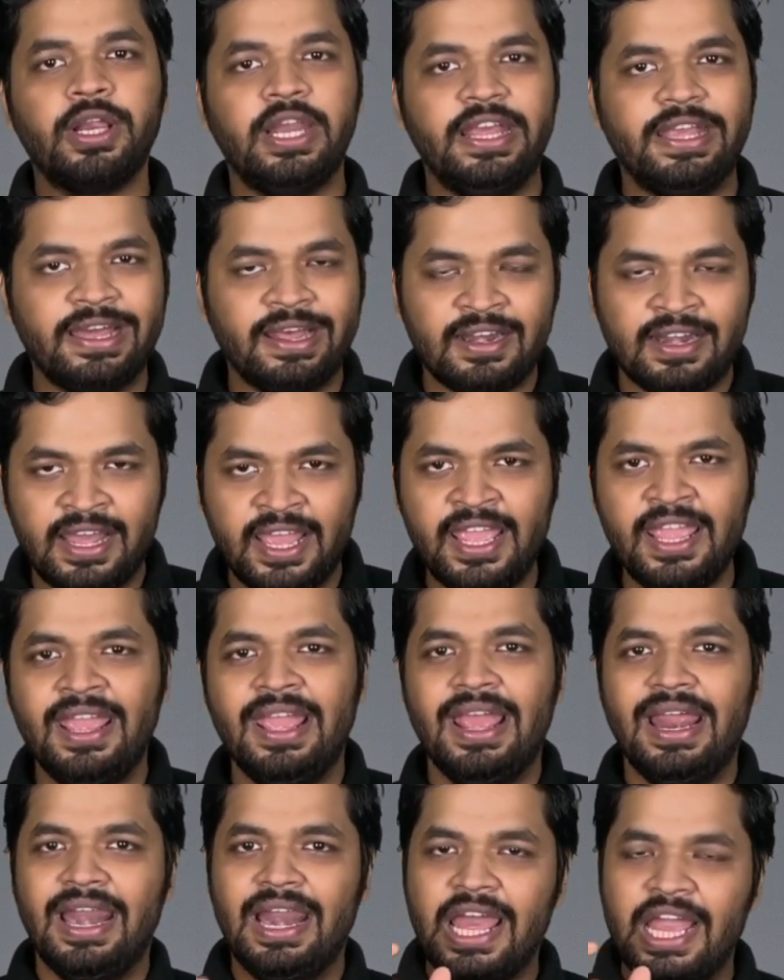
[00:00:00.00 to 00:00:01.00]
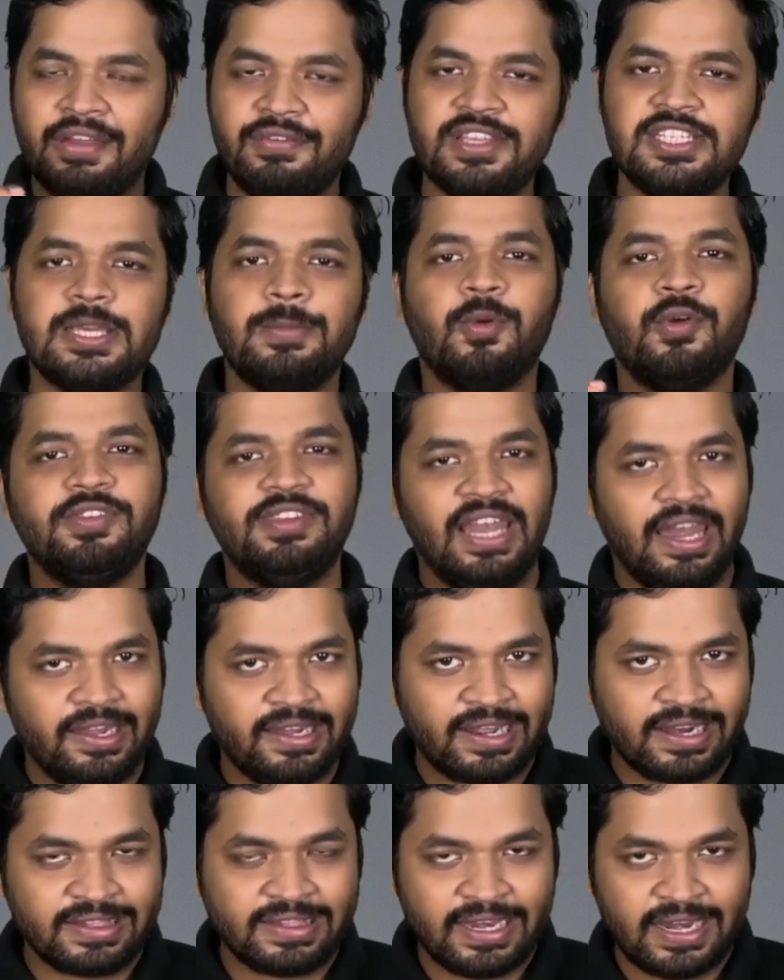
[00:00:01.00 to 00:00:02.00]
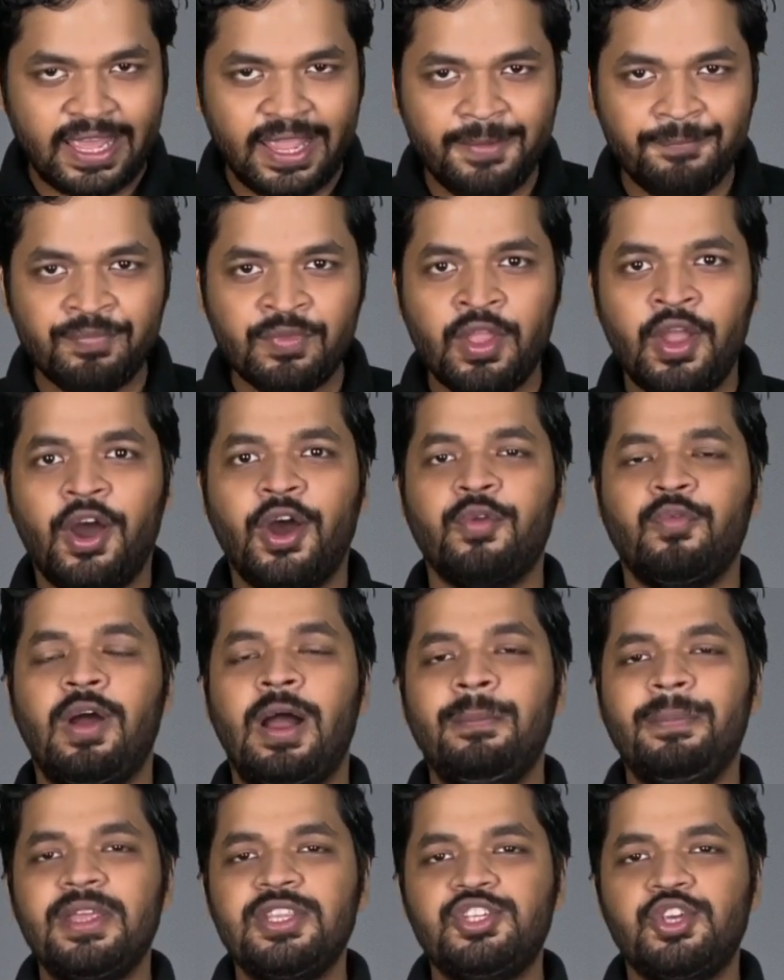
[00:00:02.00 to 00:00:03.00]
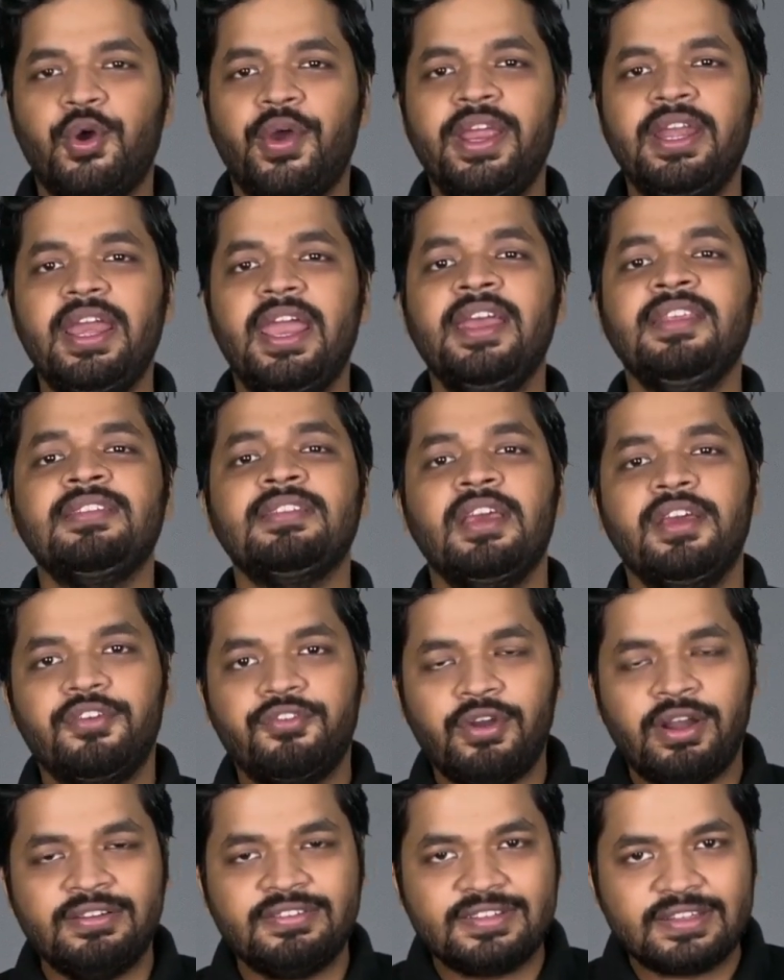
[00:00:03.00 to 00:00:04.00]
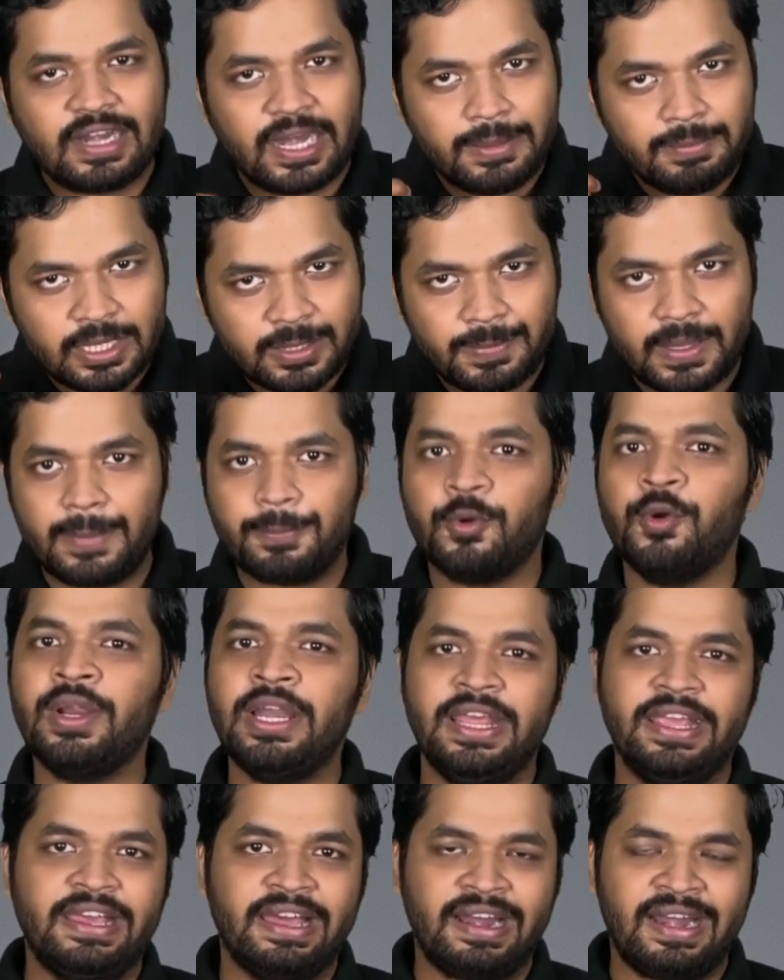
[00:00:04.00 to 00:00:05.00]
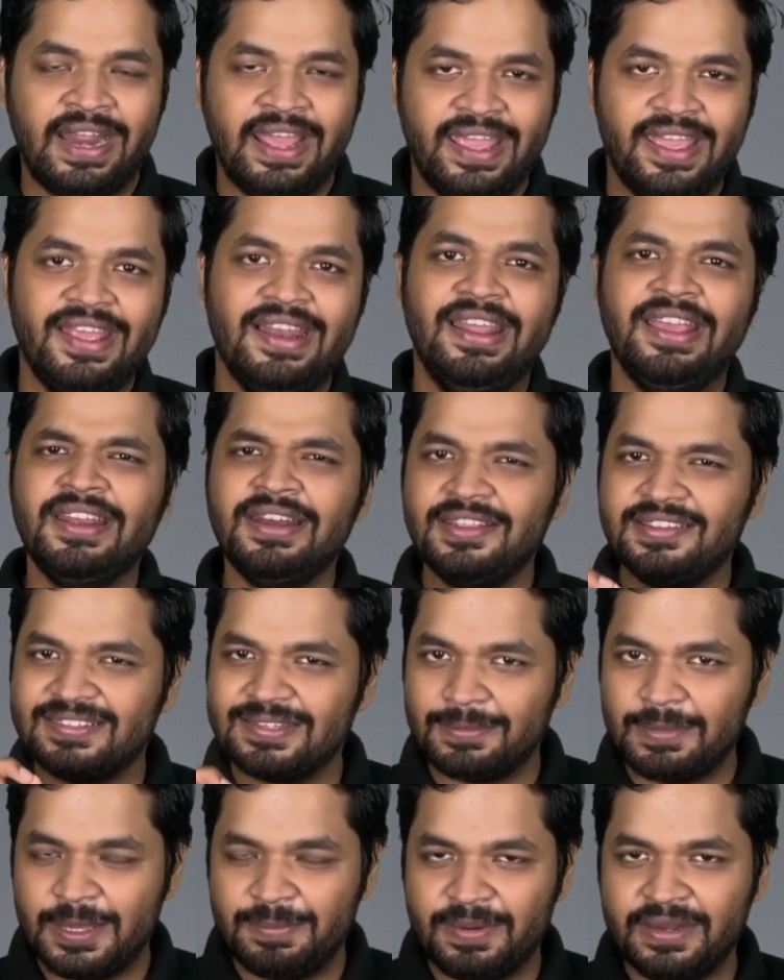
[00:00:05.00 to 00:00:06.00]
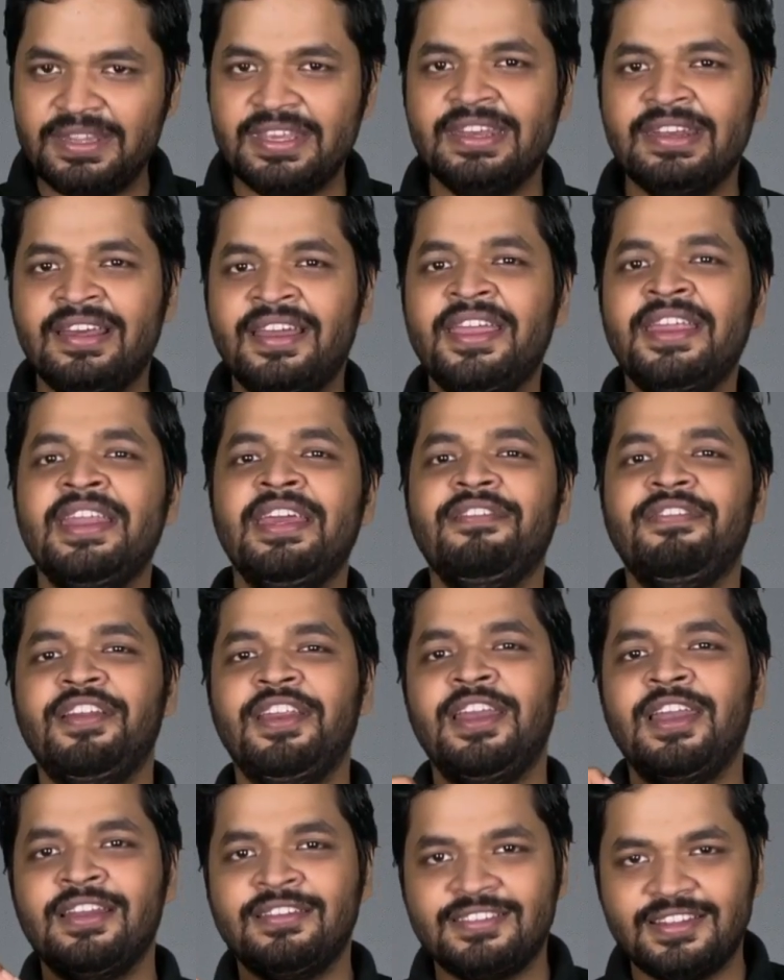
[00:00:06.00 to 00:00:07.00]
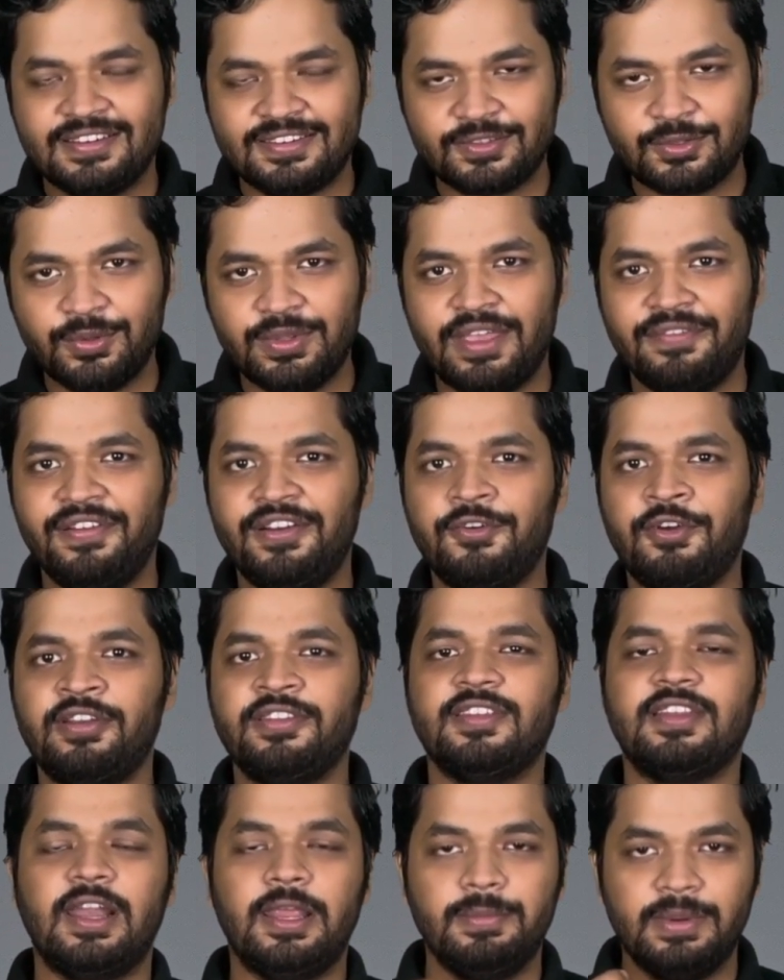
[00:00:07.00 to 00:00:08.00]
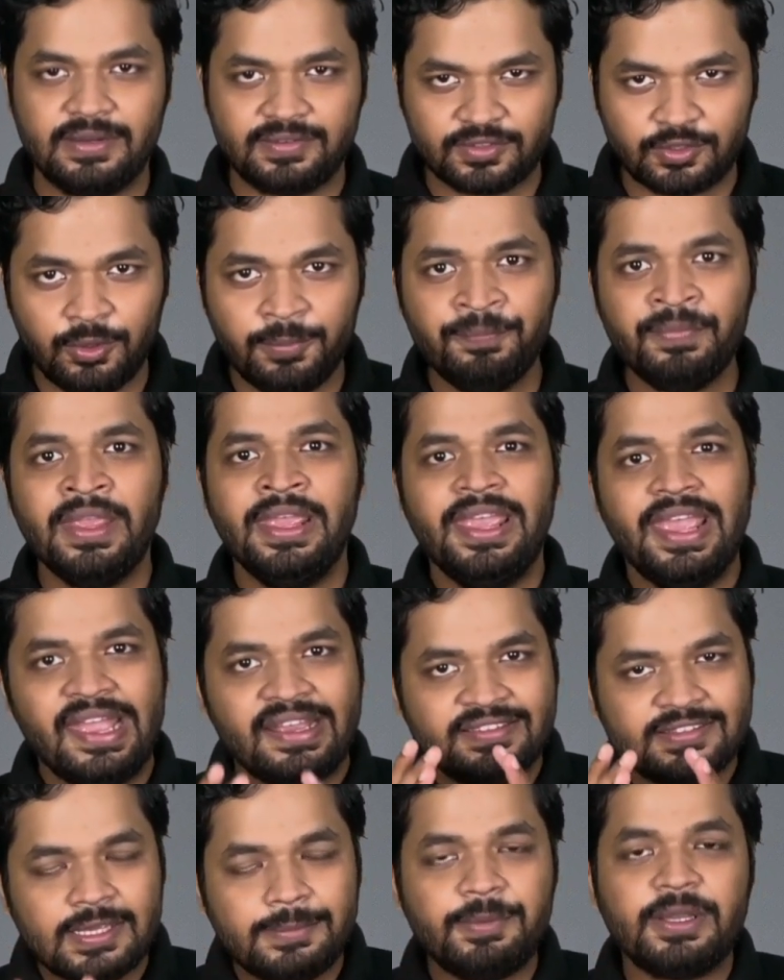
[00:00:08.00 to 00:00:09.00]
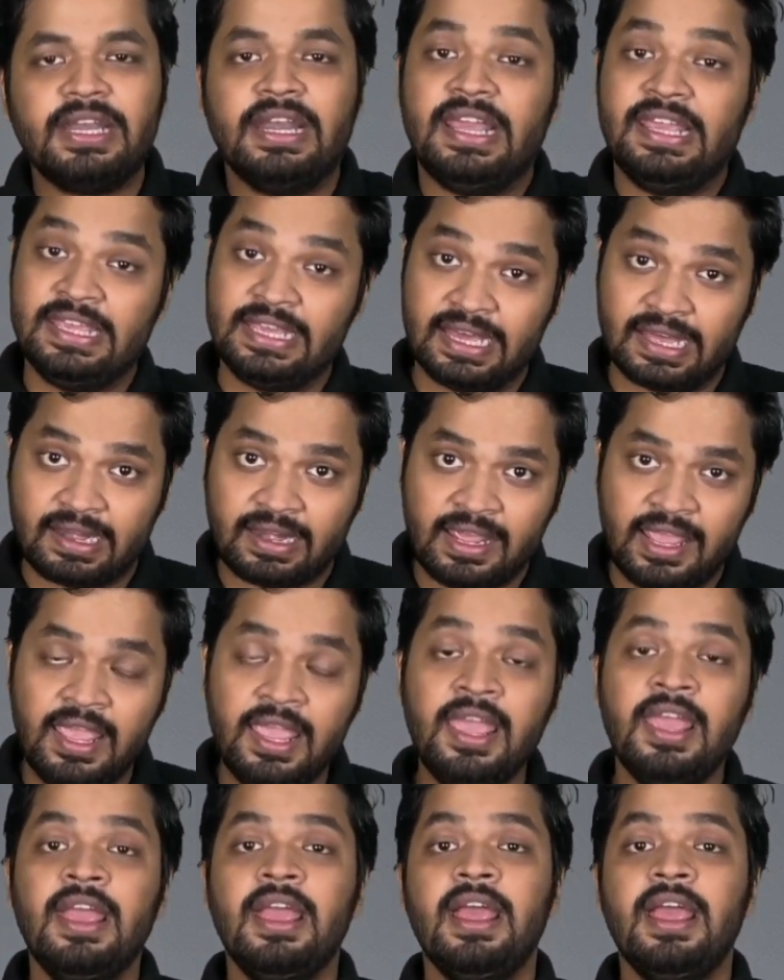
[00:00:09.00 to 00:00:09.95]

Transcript: क्लिक करना है लैंग्वेज आपको सिलेक्ट कर देना है और वहां पे ज्वाइन एज ट्रांसक्राइबर पे आपको क्लिक करना है लेकिन इस समय पर ये नए नए फ्रीलेंसर्स को या फिर ट्रांसक्राइबर्स को एक्सेप्ट नहीं कर रहे हैं